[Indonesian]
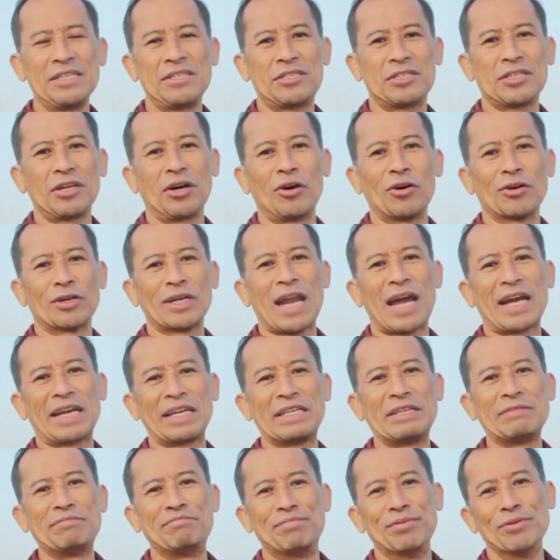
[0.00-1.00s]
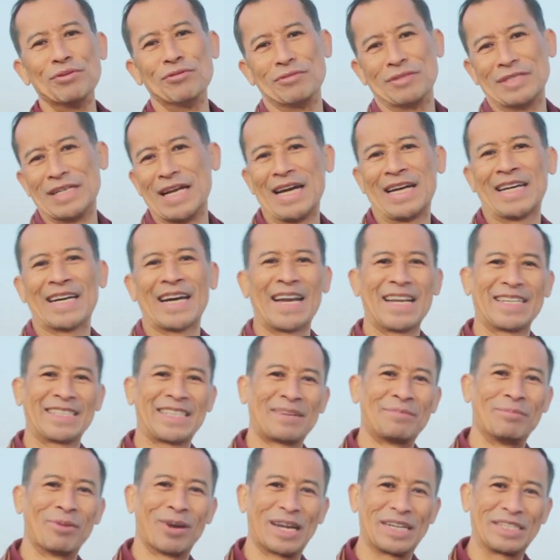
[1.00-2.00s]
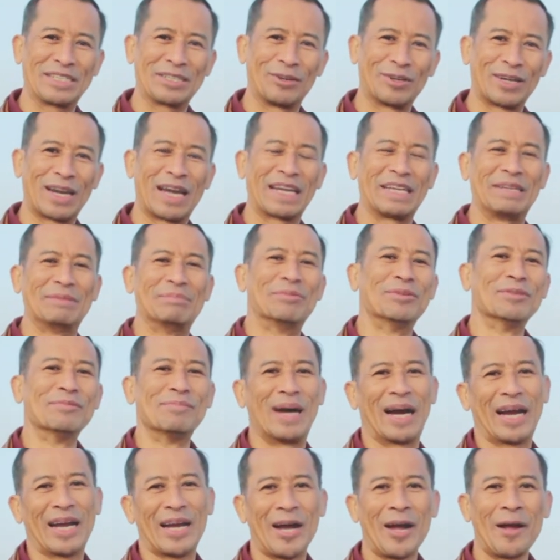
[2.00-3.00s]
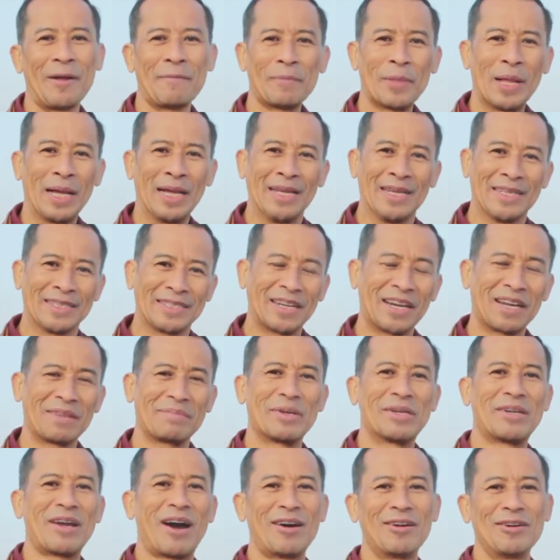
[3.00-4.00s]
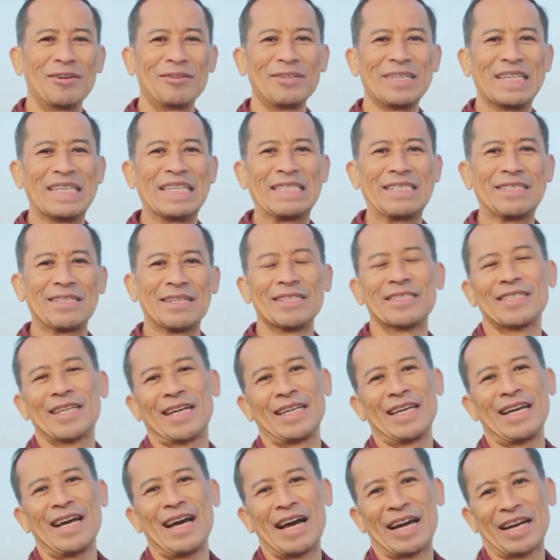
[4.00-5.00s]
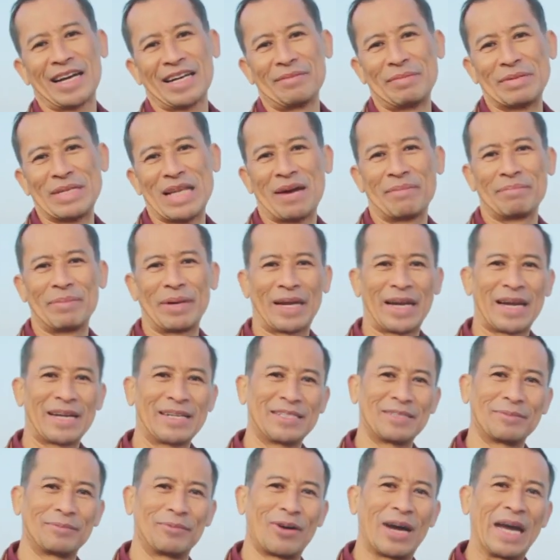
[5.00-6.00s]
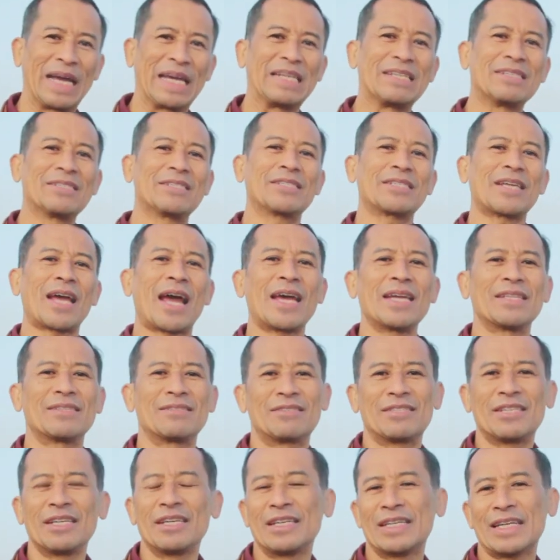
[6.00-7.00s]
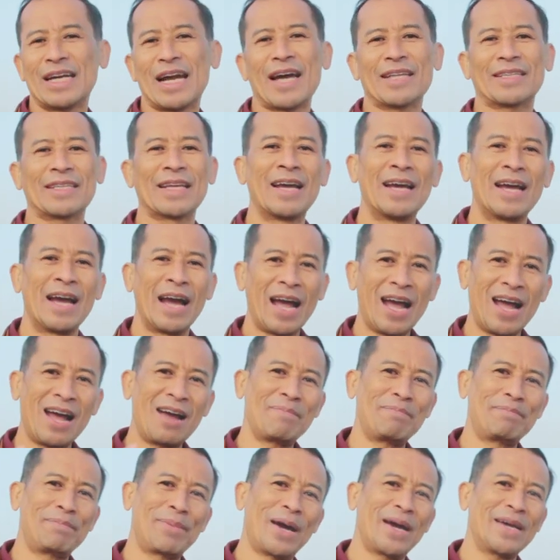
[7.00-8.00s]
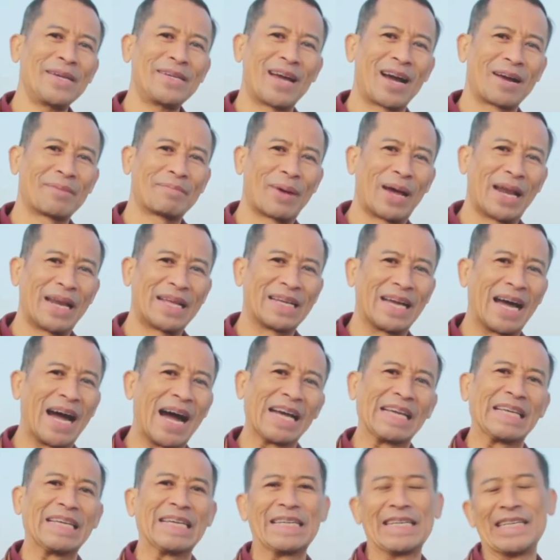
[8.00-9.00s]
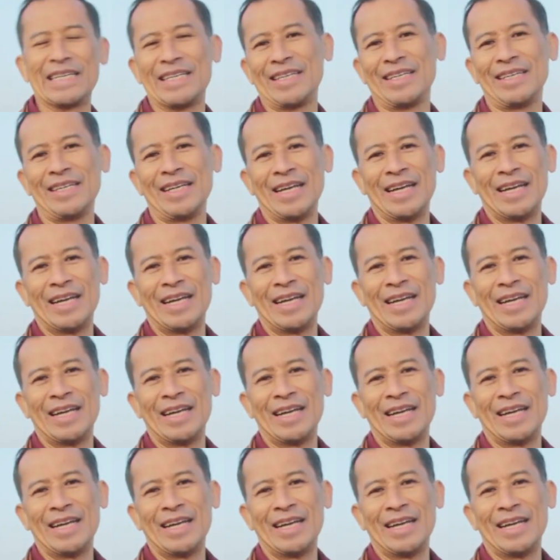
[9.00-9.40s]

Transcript: Seorang Ibu. Nah, karena saya bukan seorang ibu, maka terlebih dahulu istri saya akan menyampaikan sebuah insight singkat apa yang paling hakiki